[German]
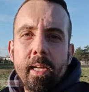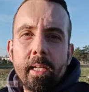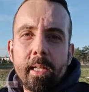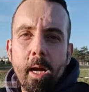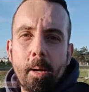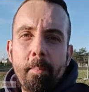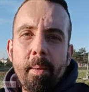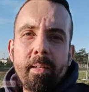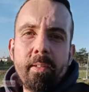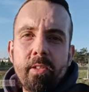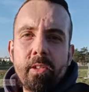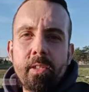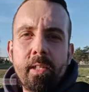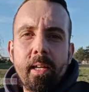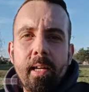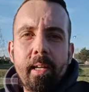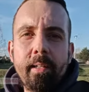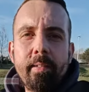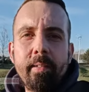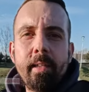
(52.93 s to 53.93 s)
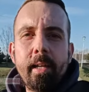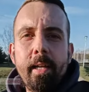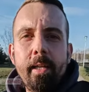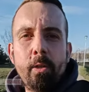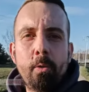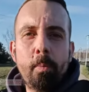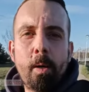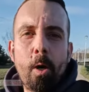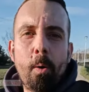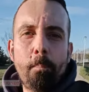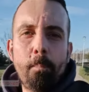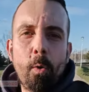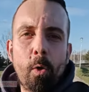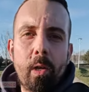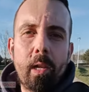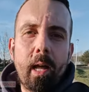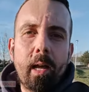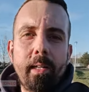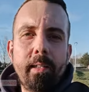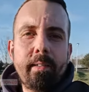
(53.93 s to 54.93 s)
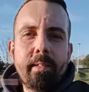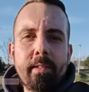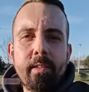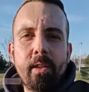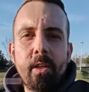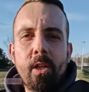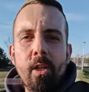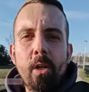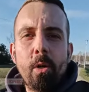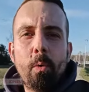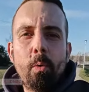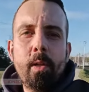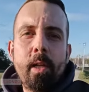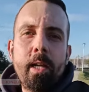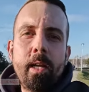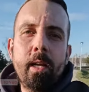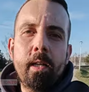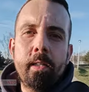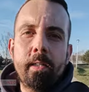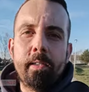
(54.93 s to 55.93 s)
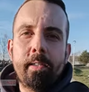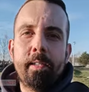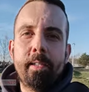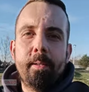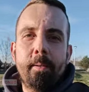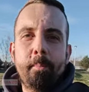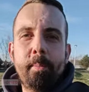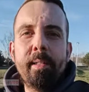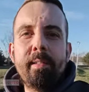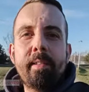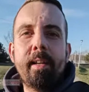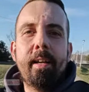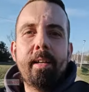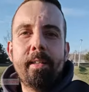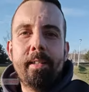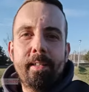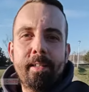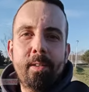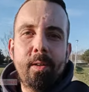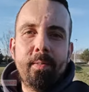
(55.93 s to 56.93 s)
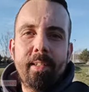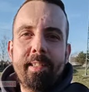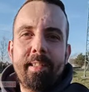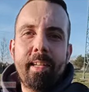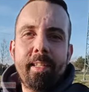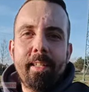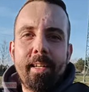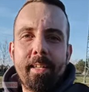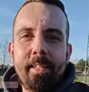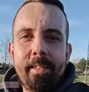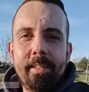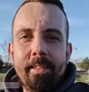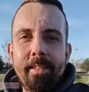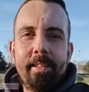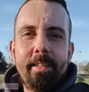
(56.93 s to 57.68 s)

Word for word: Kann man sich da Essen gehen überhaupt noch leisten oder eher nicht? Bis dann, Dovizenja.